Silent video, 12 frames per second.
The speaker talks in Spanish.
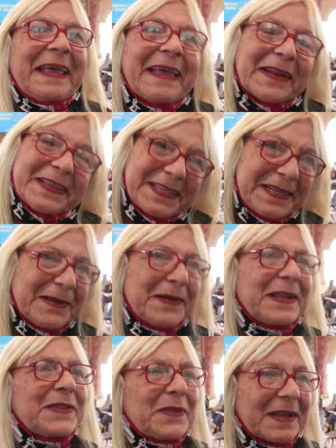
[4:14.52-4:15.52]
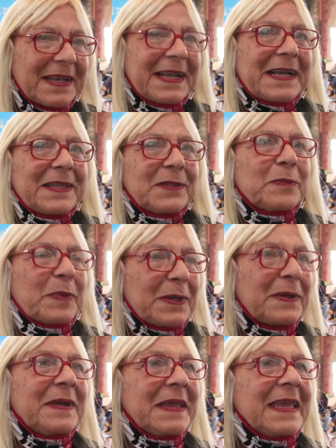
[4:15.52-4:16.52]
recién ahora estoy relajando,
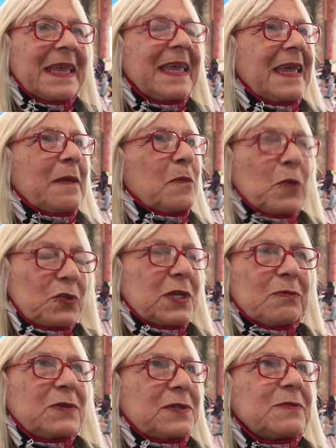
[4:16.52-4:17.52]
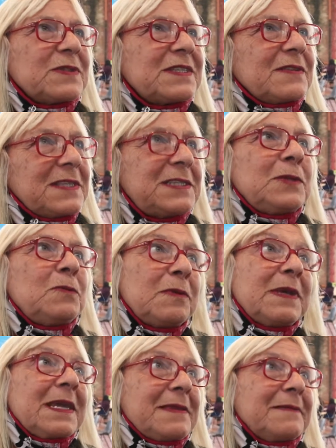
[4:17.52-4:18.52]
pero Mucha, mucha emoción.
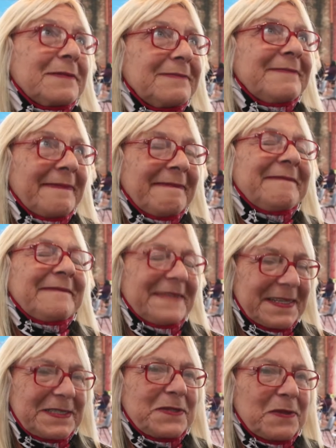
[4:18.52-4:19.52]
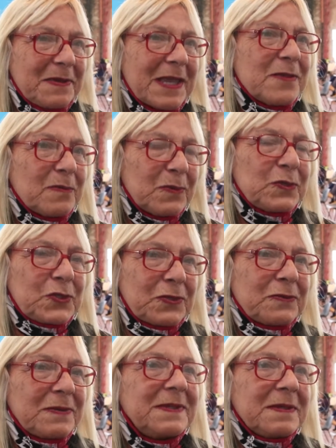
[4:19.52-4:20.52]
19 años. 19 años,
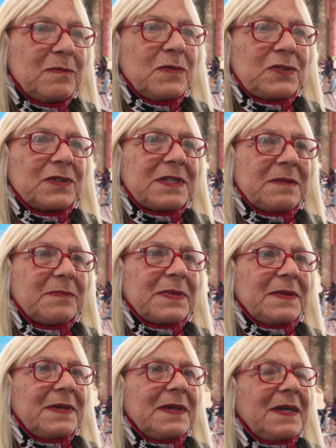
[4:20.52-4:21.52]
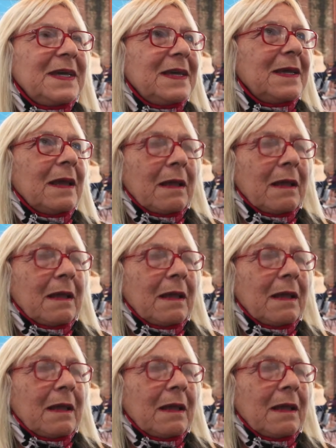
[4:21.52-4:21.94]
mucho. ¿Cuántos años de por medio?